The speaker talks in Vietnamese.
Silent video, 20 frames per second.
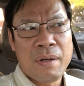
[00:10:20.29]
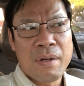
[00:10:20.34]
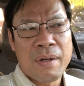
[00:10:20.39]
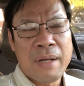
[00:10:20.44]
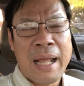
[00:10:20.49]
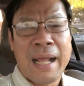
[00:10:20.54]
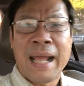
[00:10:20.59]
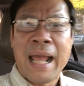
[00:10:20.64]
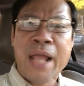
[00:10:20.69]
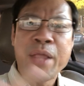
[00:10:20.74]

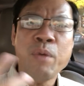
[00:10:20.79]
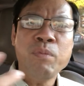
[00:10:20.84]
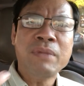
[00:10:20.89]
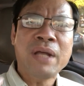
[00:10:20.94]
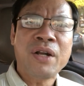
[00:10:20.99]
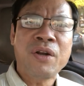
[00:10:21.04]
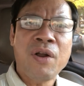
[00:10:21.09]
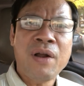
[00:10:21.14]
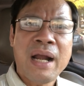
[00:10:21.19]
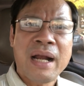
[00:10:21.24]
đại khái chúng
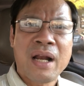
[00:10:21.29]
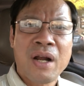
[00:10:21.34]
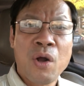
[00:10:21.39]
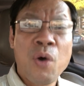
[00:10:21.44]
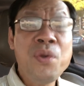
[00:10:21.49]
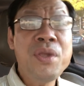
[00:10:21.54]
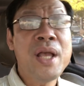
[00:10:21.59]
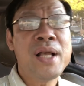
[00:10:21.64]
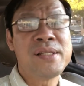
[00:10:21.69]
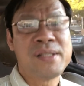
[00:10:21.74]
ta nói rằng là
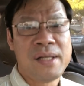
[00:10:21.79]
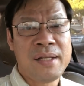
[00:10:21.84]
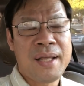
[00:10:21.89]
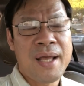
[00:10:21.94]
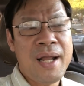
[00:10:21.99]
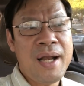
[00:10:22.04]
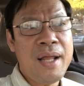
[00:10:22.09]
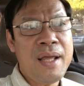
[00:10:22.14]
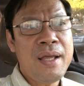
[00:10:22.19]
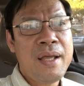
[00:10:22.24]
đối nhân xử
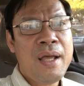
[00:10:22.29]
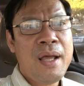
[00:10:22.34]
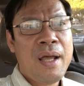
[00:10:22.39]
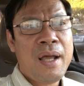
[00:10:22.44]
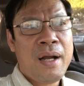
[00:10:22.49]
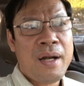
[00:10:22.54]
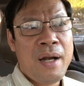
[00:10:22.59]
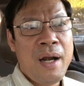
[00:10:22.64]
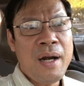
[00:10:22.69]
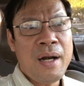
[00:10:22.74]
thế đó
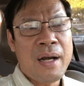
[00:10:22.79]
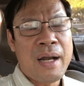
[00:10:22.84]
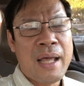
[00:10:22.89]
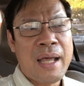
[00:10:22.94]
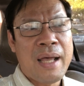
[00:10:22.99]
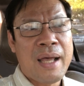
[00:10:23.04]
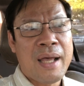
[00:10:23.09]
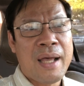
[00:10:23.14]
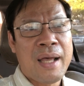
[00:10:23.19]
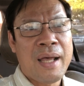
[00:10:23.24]
rất
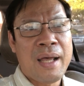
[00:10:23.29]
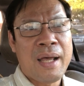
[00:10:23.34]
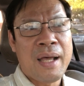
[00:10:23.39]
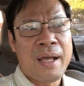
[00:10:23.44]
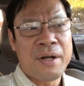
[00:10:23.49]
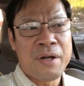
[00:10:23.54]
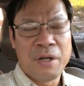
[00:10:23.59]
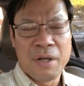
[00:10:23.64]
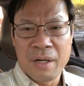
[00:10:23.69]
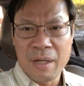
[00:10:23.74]

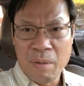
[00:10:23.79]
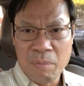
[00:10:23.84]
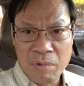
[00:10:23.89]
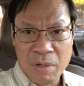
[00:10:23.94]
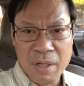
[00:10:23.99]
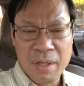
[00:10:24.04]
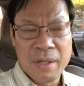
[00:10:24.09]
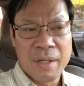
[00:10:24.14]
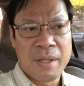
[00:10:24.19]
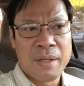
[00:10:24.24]
là được lòng
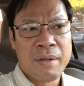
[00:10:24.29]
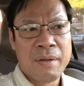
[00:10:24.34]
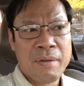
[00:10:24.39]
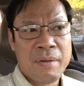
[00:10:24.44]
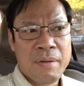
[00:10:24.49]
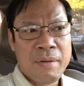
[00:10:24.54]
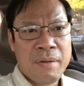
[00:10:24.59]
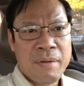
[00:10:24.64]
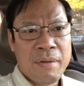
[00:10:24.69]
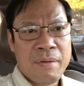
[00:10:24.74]
người
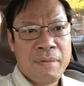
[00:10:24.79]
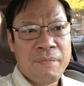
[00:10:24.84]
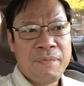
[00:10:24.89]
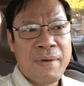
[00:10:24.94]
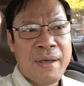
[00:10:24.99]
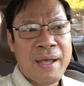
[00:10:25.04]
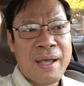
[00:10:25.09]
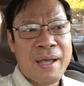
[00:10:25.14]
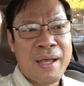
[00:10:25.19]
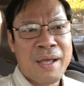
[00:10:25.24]

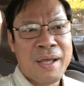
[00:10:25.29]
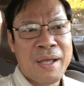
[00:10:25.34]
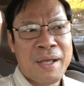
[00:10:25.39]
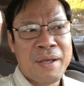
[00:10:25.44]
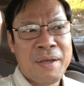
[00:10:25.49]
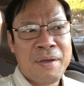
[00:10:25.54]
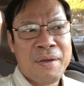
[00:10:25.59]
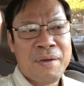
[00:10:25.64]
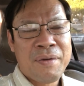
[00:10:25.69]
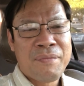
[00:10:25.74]
và
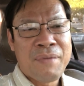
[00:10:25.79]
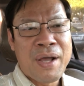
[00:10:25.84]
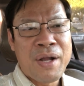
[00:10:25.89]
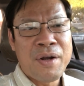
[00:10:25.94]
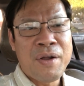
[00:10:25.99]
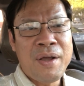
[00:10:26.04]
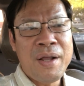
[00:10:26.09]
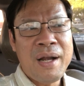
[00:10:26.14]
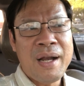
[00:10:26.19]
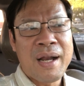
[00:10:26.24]
phải
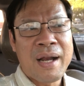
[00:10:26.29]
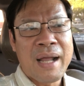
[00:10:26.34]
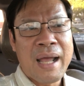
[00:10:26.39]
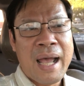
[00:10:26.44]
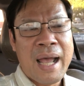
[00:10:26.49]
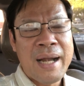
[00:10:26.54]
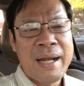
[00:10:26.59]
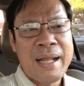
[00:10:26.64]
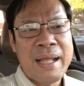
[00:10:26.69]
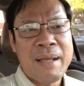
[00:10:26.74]
nói rằng
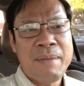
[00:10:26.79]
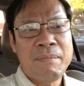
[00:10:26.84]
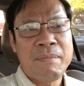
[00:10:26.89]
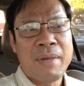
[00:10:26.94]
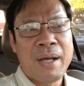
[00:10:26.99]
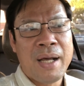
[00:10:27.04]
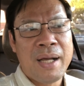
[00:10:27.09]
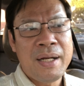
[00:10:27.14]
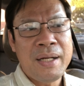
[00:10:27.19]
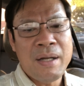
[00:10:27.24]
anh em
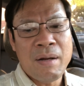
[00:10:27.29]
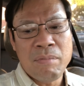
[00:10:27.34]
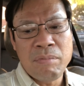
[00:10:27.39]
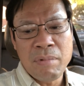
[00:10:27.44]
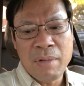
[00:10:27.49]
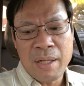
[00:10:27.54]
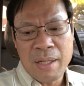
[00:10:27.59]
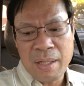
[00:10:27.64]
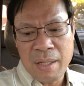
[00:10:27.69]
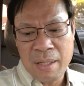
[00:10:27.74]
ở
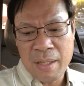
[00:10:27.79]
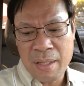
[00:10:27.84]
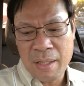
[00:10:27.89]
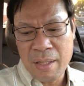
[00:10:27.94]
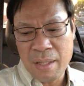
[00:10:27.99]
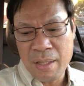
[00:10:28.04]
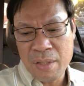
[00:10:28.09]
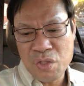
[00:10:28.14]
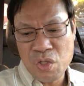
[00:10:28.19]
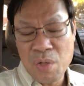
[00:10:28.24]
trong
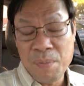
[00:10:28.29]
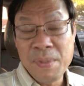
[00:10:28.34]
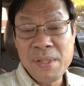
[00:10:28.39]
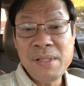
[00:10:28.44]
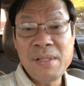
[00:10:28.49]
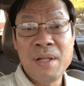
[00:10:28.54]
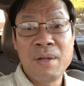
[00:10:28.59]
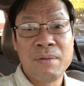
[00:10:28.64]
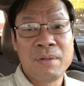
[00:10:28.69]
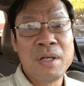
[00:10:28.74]
à, showbiz
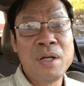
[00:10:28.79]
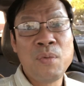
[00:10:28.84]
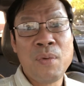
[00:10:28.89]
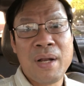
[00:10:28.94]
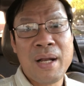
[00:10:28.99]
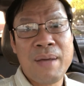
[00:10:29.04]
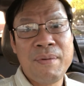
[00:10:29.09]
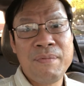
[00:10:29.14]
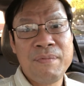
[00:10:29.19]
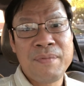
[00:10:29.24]
tiểu thương Hoài
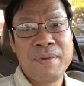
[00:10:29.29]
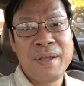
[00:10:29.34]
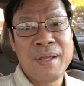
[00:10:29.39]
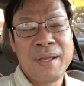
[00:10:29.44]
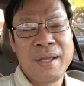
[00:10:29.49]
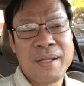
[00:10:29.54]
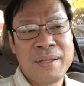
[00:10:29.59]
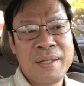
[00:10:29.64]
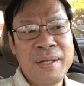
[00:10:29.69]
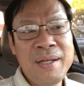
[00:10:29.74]
Lâm vì
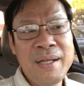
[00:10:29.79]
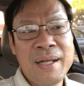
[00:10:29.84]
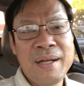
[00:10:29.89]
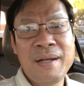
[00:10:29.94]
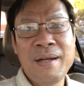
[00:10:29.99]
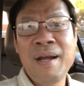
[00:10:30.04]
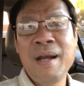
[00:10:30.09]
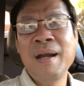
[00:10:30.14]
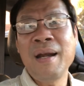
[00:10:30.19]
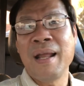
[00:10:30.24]
tính cách
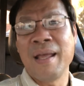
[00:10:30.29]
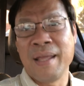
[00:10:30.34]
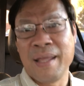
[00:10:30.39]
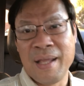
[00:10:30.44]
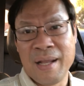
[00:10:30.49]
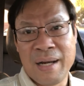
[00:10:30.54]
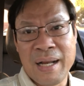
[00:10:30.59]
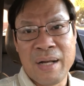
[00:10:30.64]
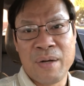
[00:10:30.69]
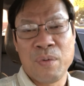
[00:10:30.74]
rất là
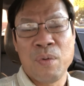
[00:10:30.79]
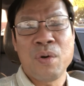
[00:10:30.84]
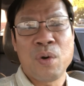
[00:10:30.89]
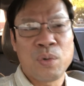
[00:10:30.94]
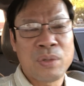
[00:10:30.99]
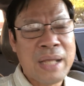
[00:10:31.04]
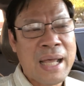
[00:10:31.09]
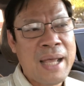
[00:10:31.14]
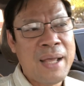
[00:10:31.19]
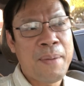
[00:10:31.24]
hiền lành của cậu
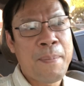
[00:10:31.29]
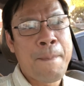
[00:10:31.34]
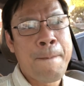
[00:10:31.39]
ta